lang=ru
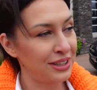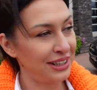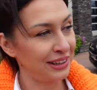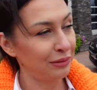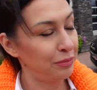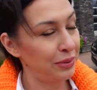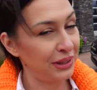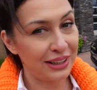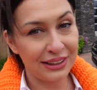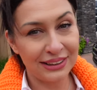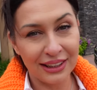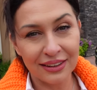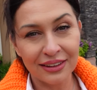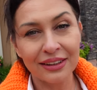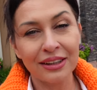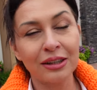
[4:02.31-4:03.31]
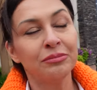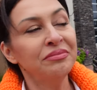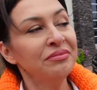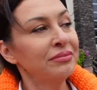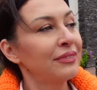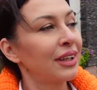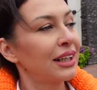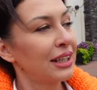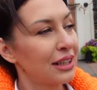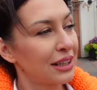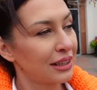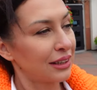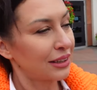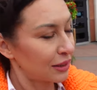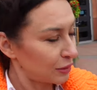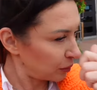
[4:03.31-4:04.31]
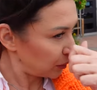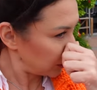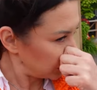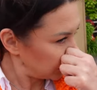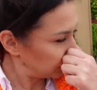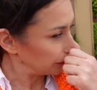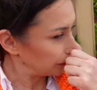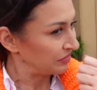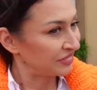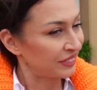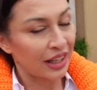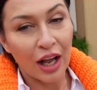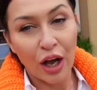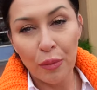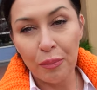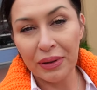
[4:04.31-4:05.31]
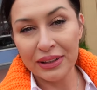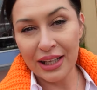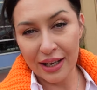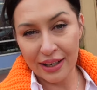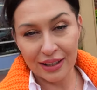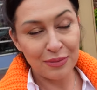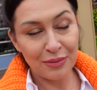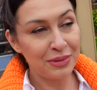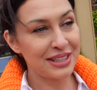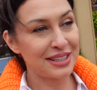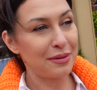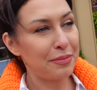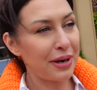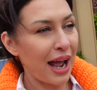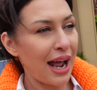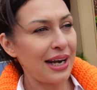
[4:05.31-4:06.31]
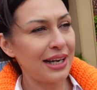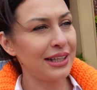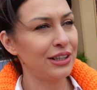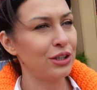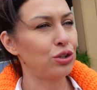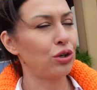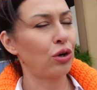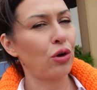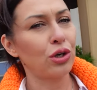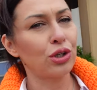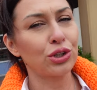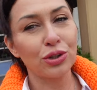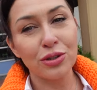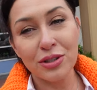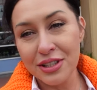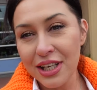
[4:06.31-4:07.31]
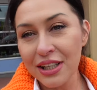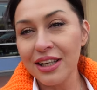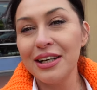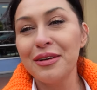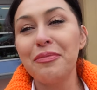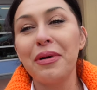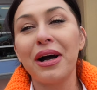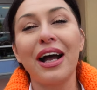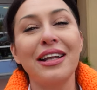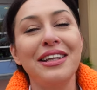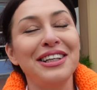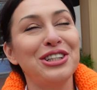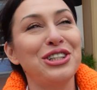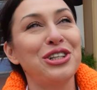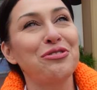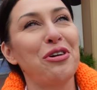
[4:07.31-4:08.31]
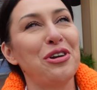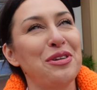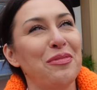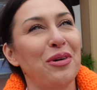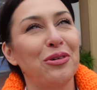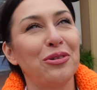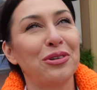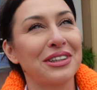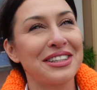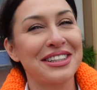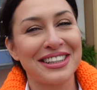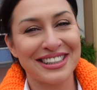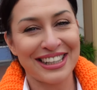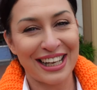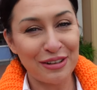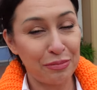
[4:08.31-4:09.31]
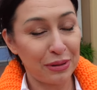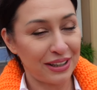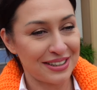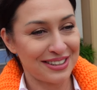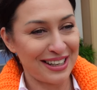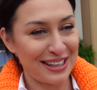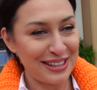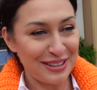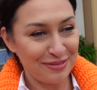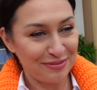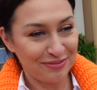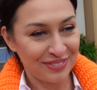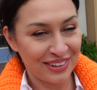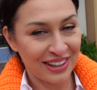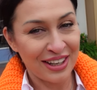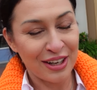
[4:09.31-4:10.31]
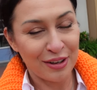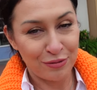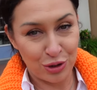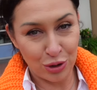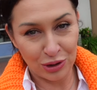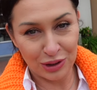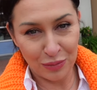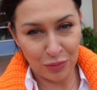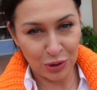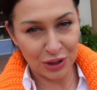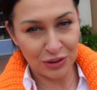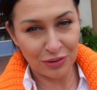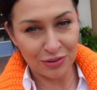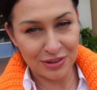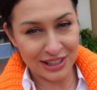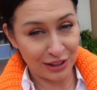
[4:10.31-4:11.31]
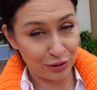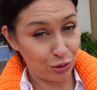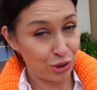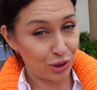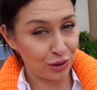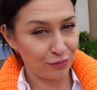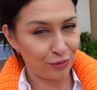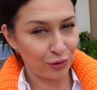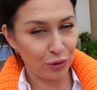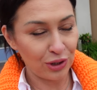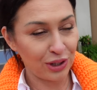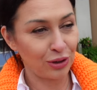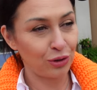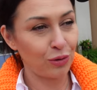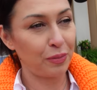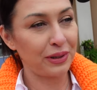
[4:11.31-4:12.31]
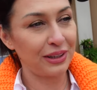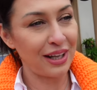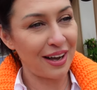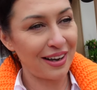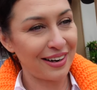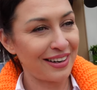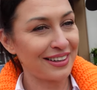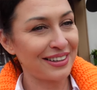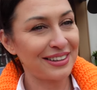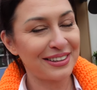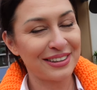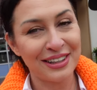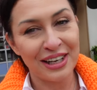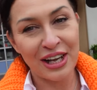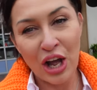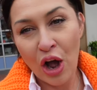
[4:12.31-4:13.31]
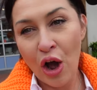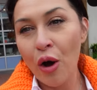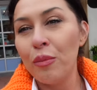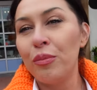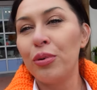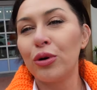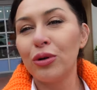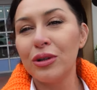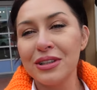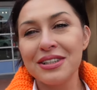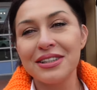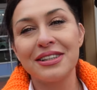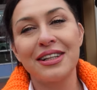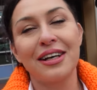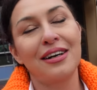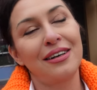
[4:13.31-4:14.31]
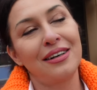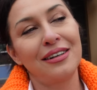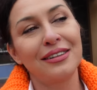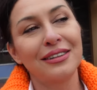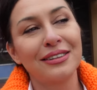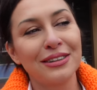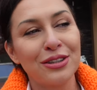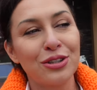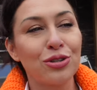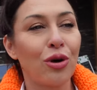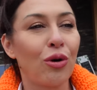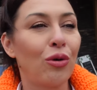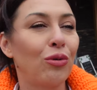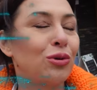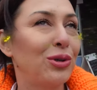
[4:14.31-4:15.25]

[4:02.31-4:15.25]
дел переделано. Э -э подарок мы забрали, еще кое-что сделали. Пока ничего не могу рассказать, показать. Все это будет в следующем блоге, но подарок просто so